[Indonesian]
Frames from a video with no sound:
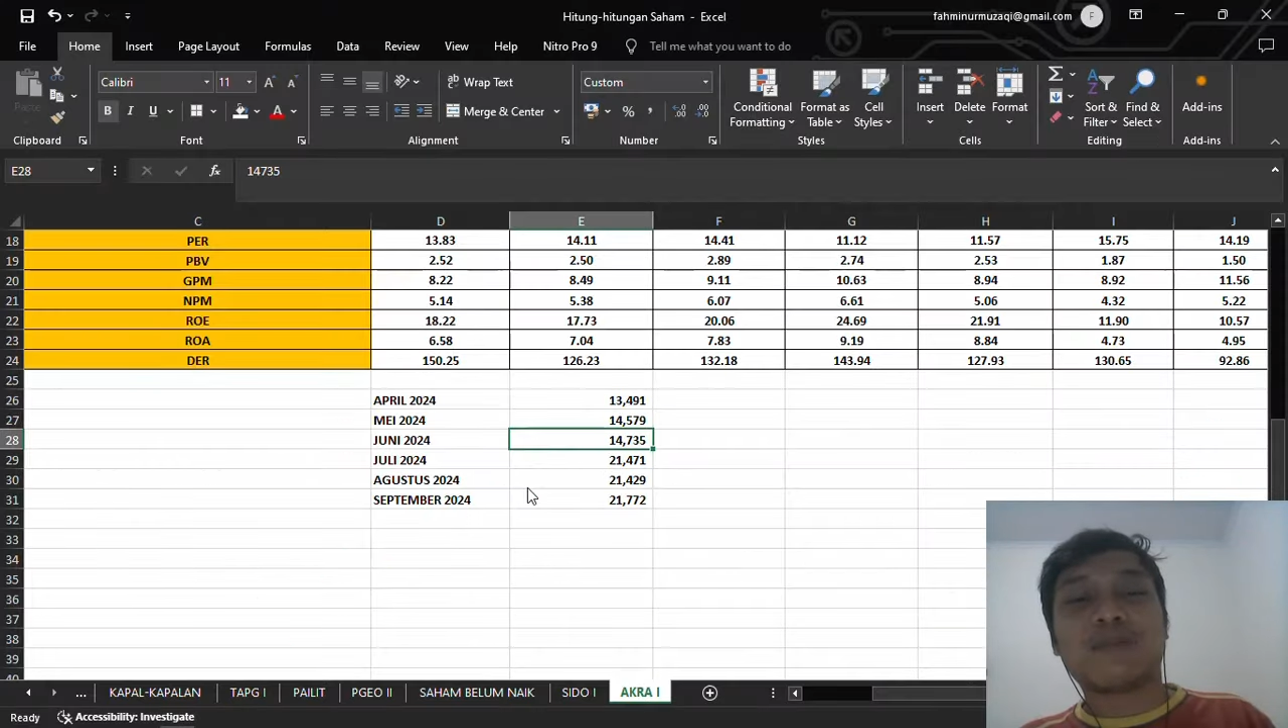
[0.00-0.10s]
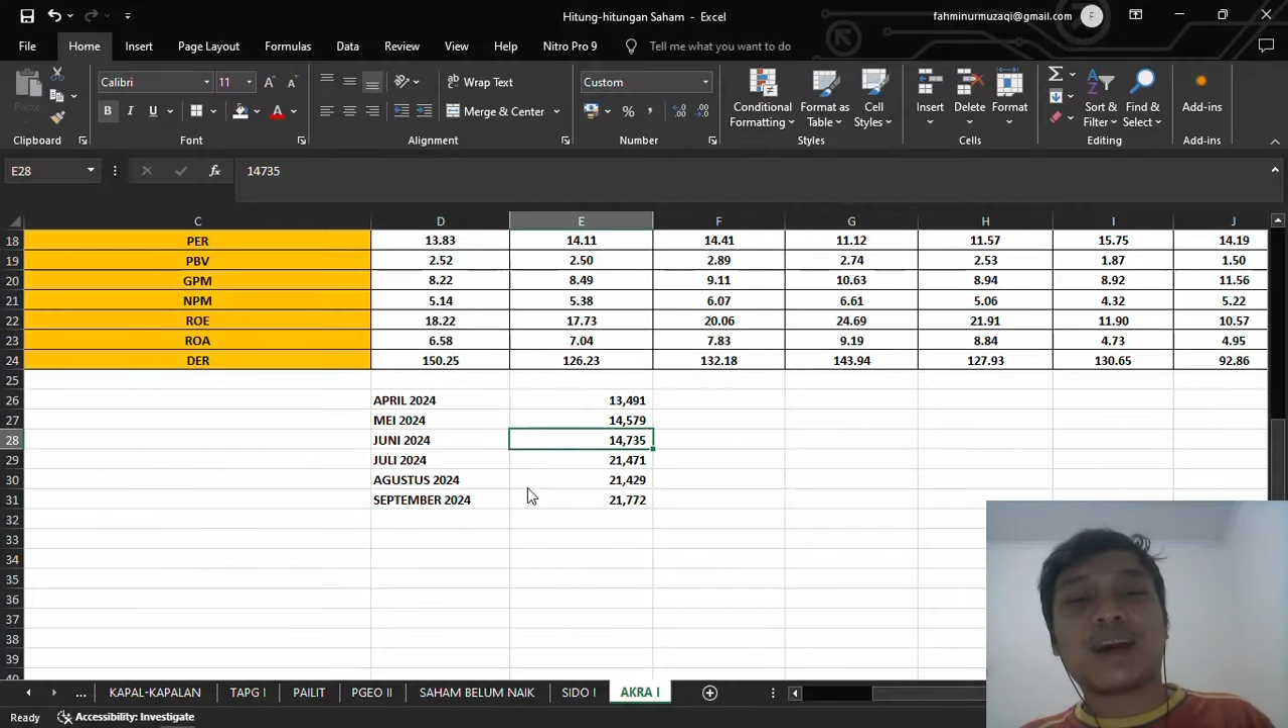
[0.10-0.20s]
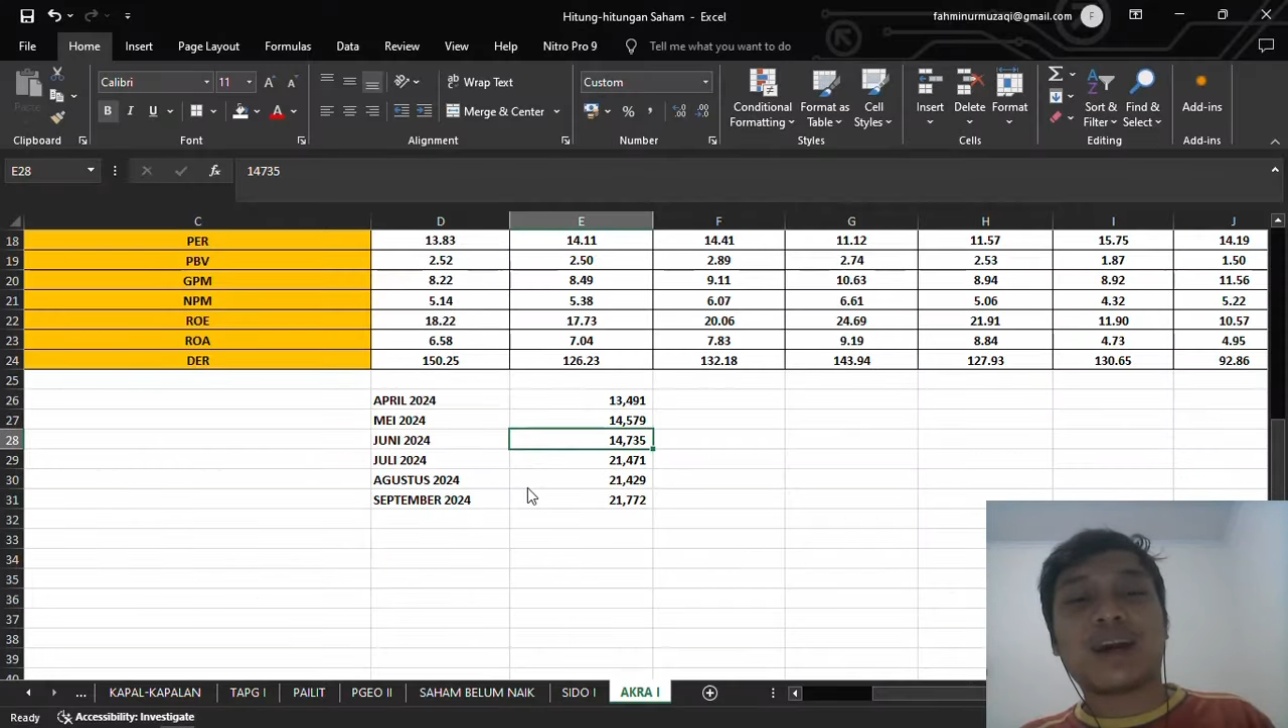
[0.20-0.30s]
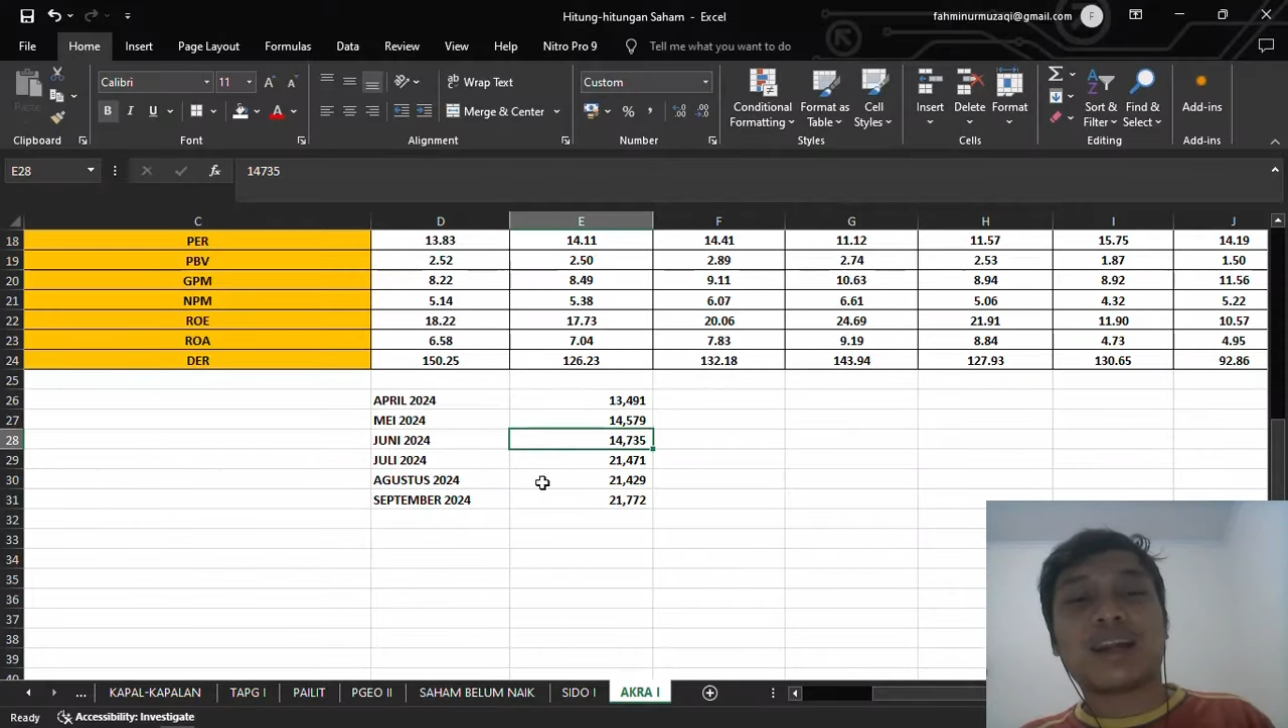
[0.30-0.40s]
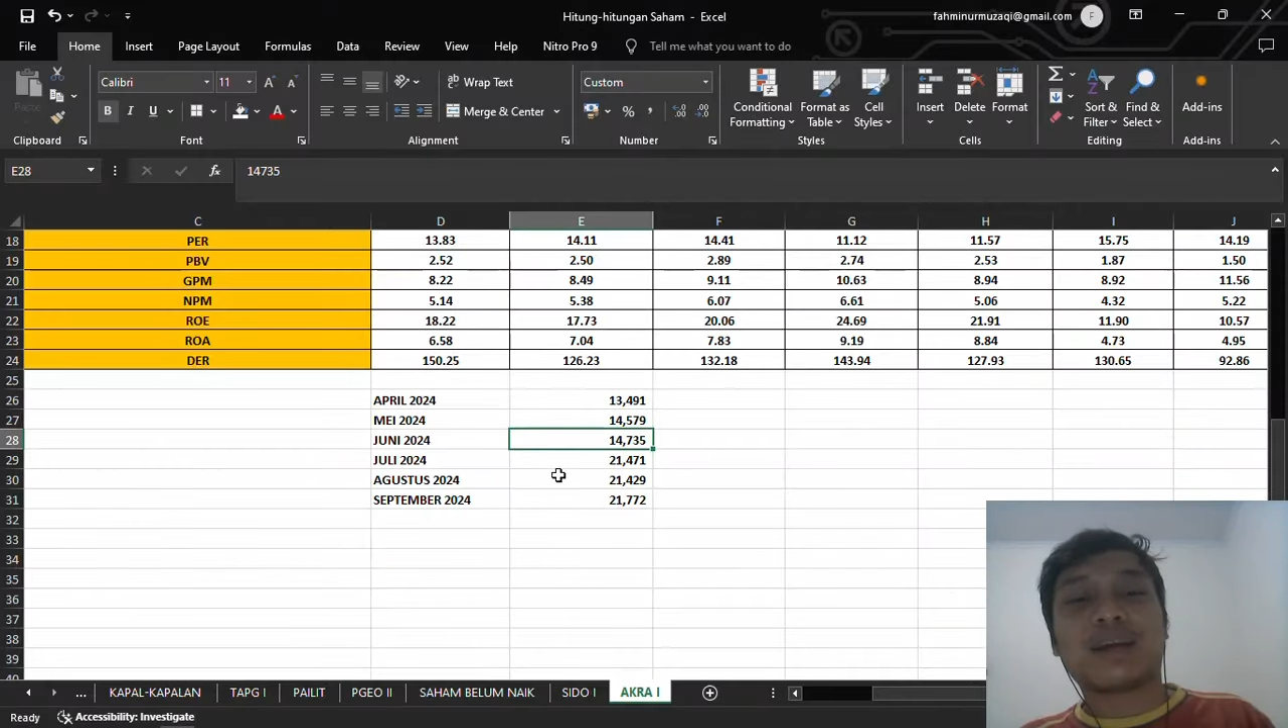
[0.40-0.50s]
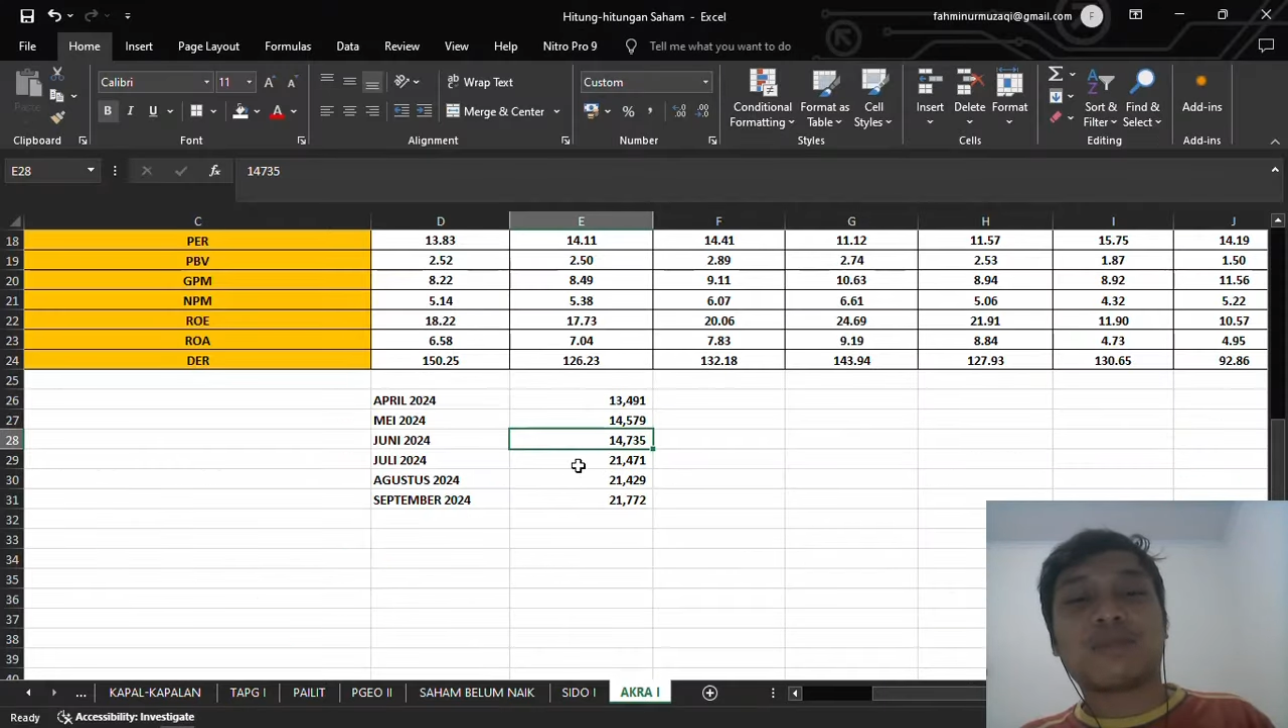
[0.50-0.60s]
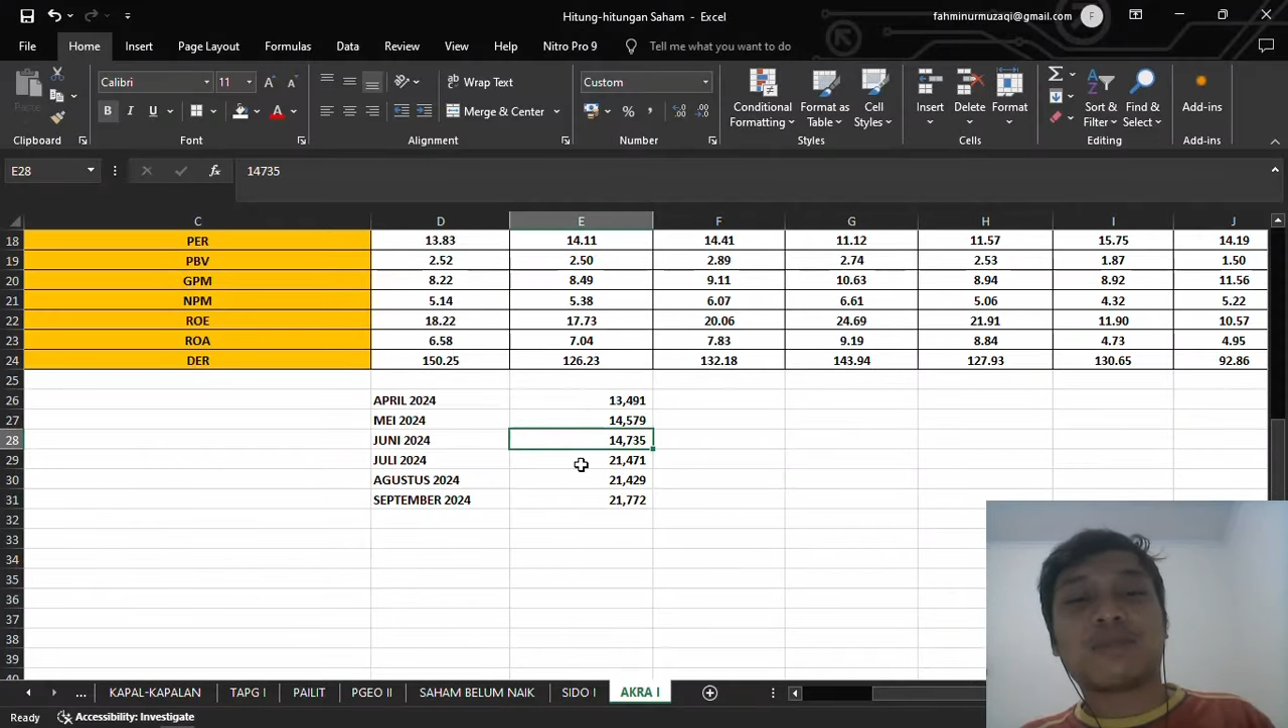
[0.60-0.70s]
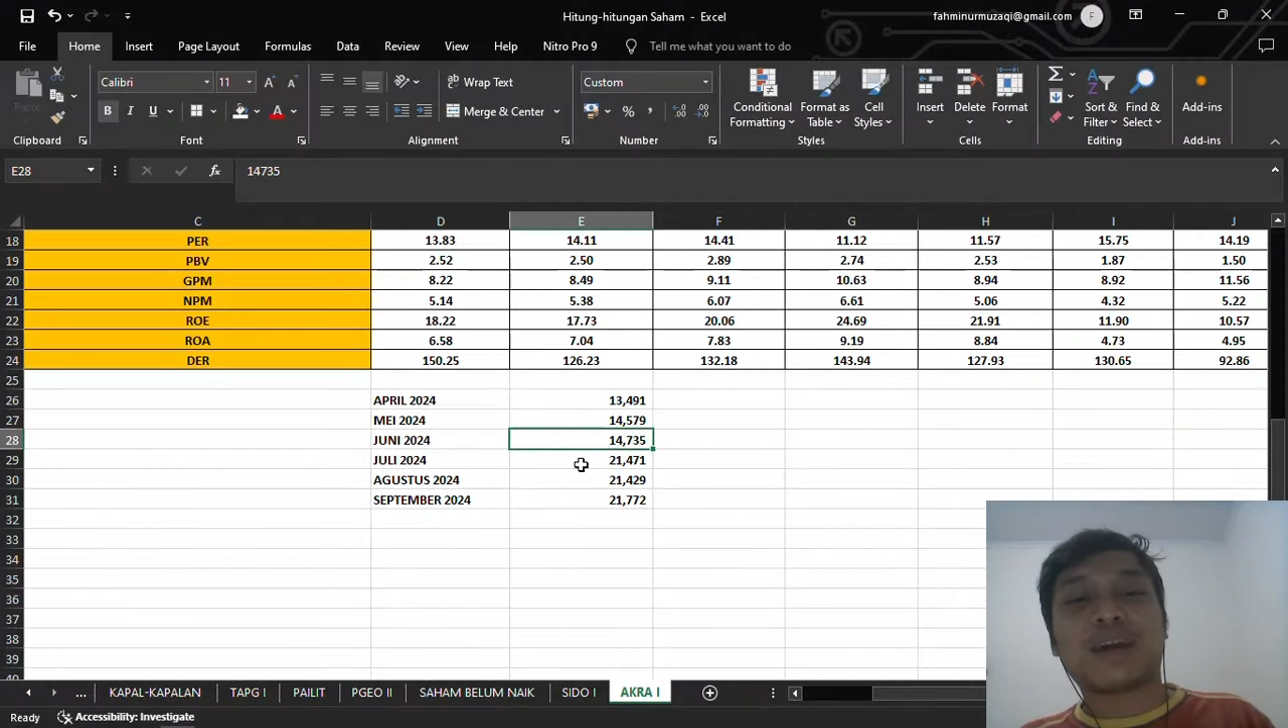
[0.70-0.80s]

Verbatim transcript: dia mulai nih,